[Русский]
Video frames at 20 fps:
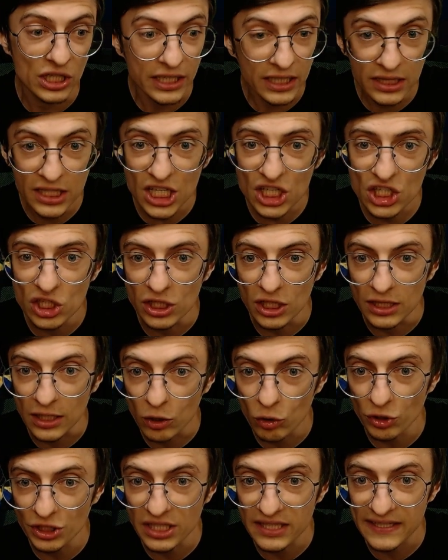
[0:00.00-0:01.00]
КТшники
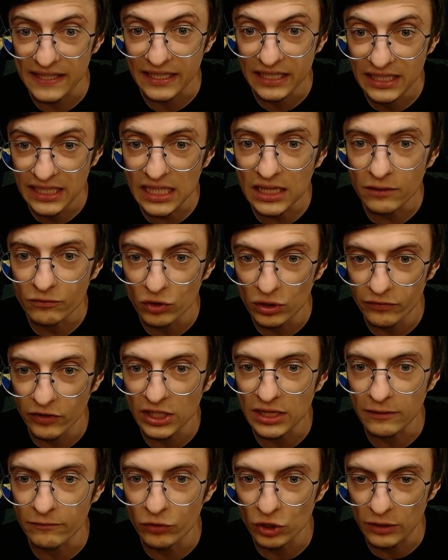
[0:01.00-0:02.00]
находятся где-то вот в
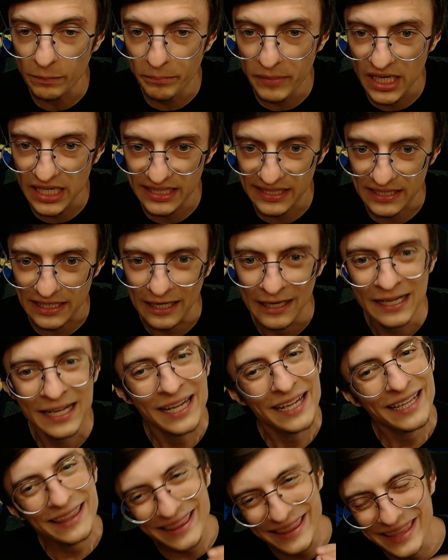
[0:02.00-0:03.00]
этом вот месте.
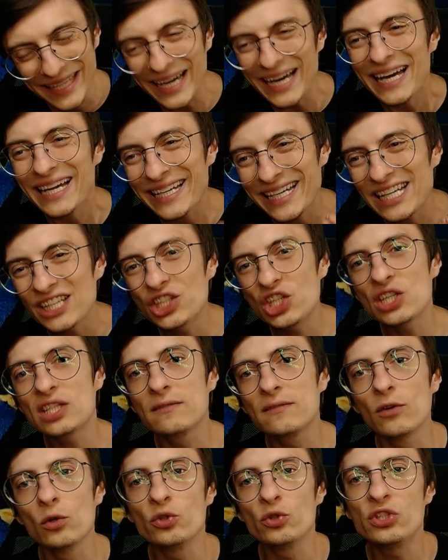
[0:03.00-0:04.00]
Да,
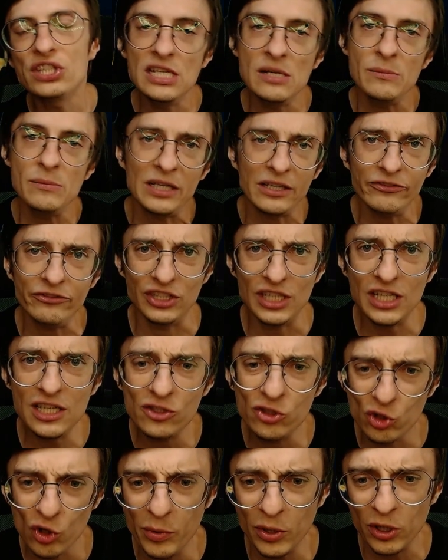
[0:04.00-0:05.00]
качество у снимков не
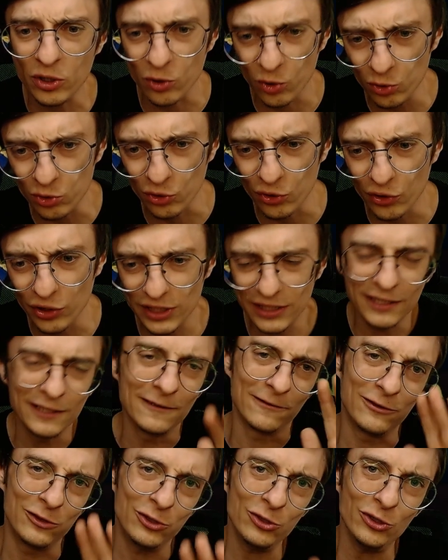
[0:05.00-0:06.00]
особо крутое,
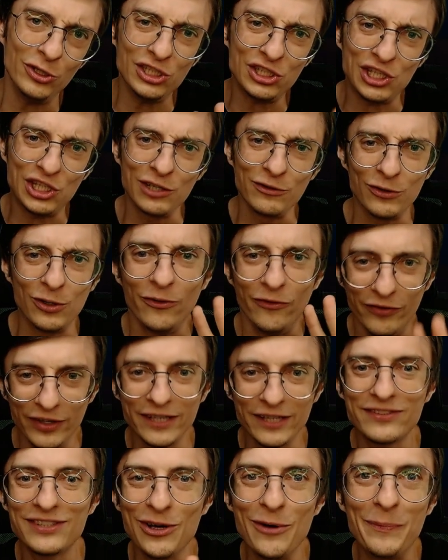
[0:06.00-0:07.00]
но ничего,
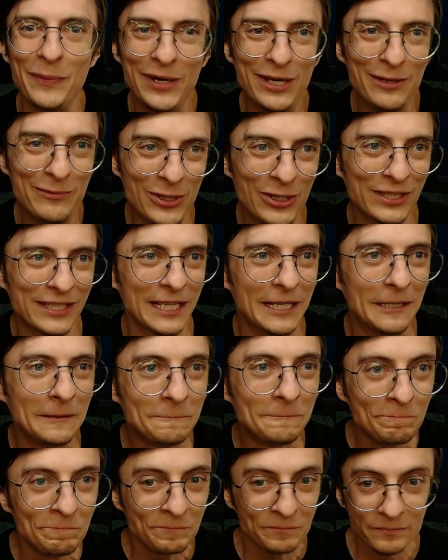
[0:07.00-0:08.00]
вы все поймете.
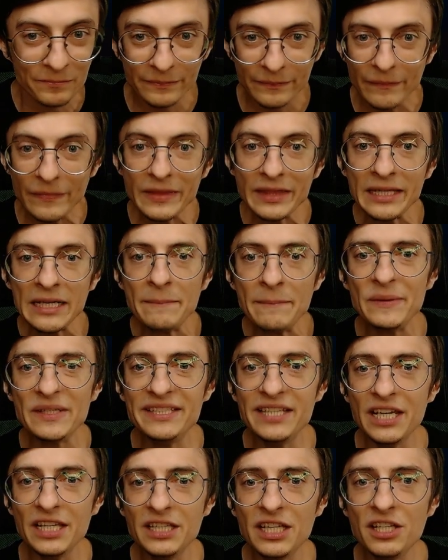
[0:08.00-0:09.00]

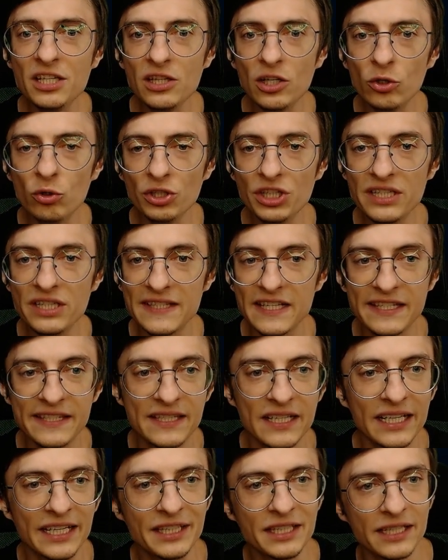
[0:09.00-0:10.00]
Посередине находится
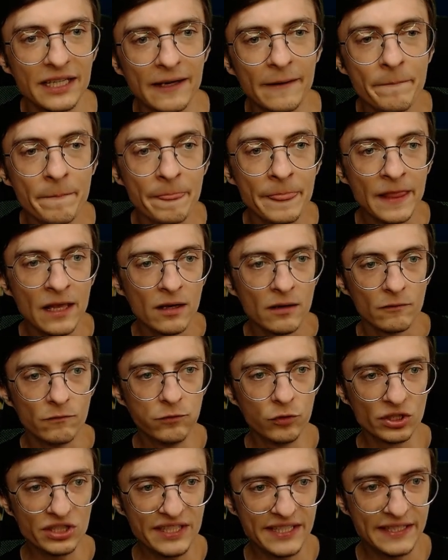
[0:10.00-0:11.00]
здание.
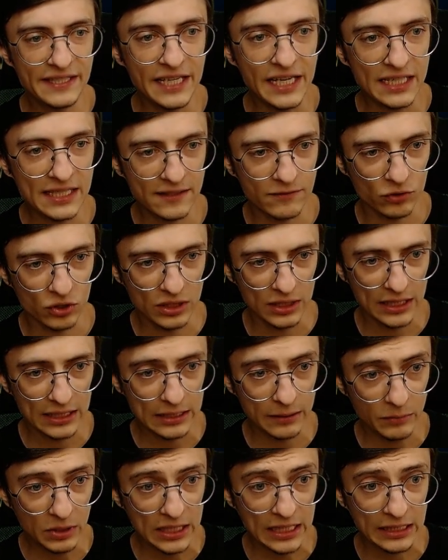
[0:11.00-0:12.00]
Вот здесь вот на
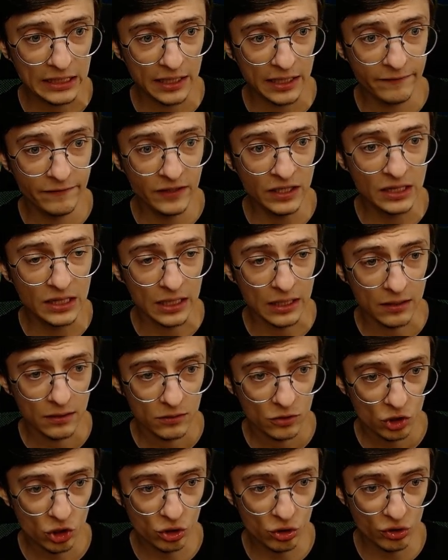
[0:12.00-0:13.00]
этом кадре видно,
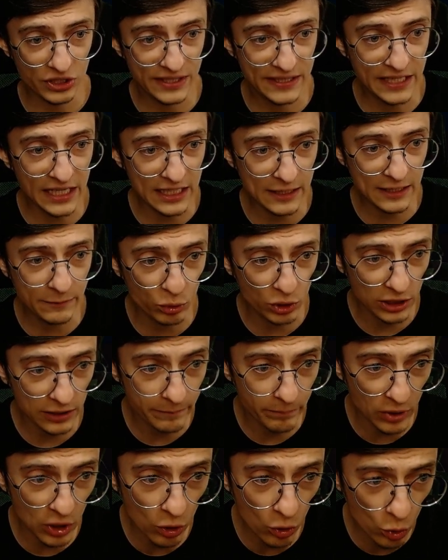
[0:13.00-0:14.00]
что здесь будет
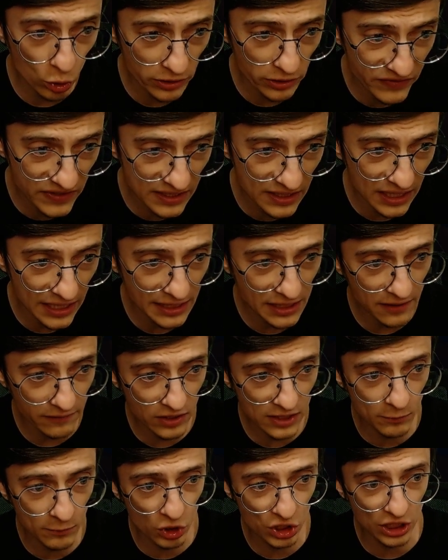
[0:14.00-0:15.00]
проход в здание.
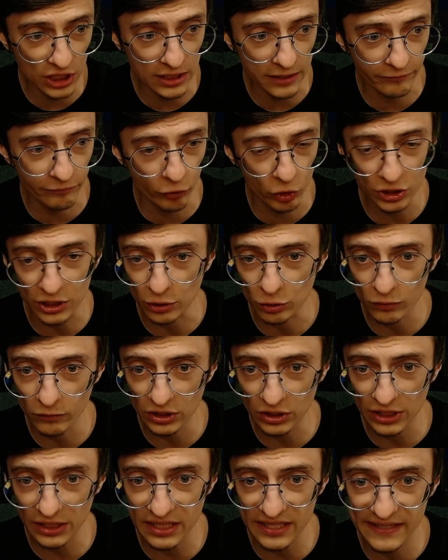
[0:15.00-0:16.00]
Возможно, это вот оно,
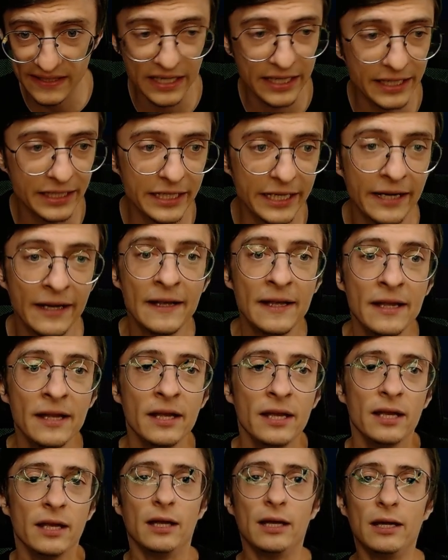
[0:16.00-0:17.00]
вот это здание.
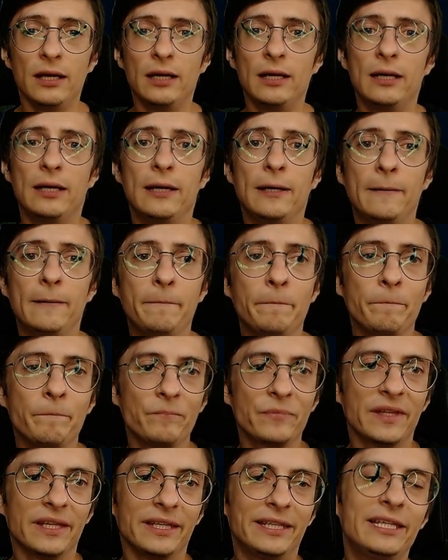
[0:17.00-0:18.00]
А,
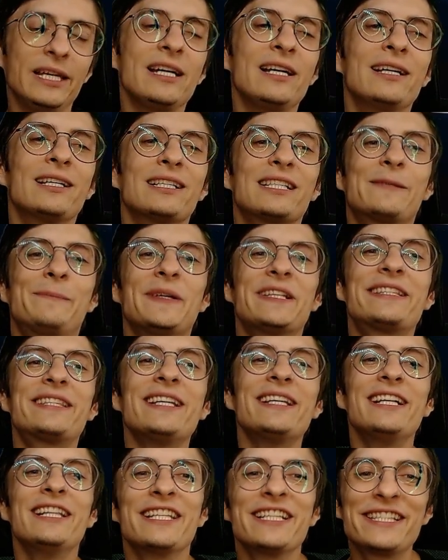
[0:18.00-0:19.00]
я
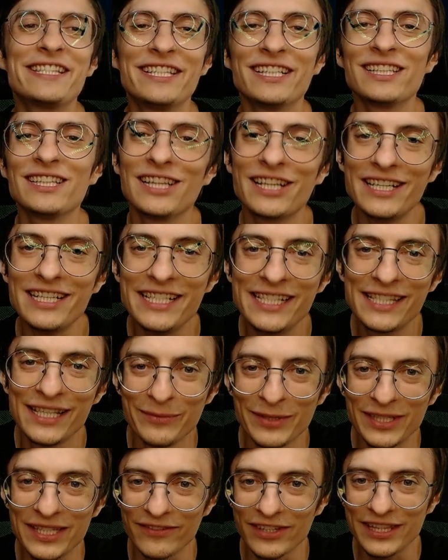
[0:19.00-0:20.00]
специально сделал
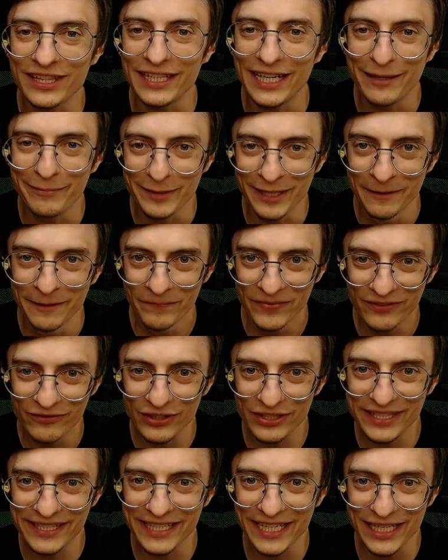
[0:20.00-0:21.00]
разными цветами.
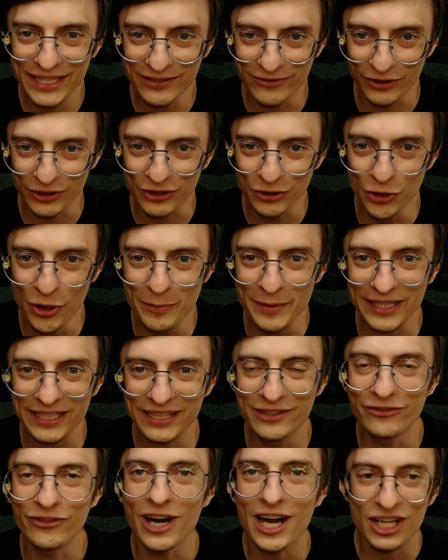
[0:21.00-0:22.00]
Вот здесь вот номер
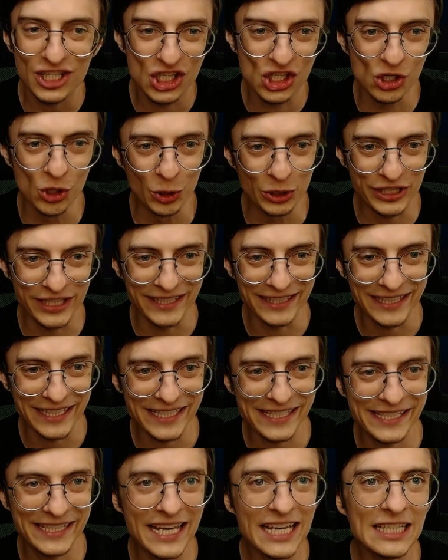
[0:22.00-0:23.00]
два, желтенький.
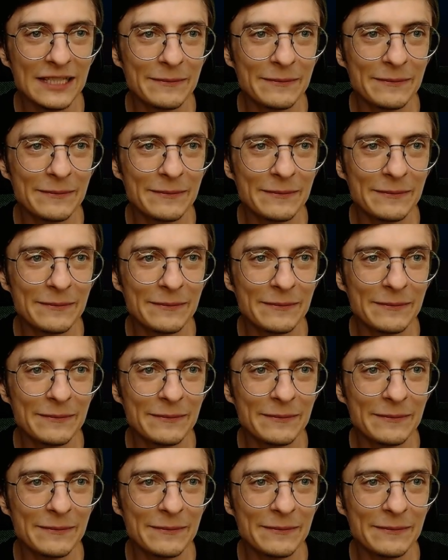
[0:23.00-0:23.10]
Здесь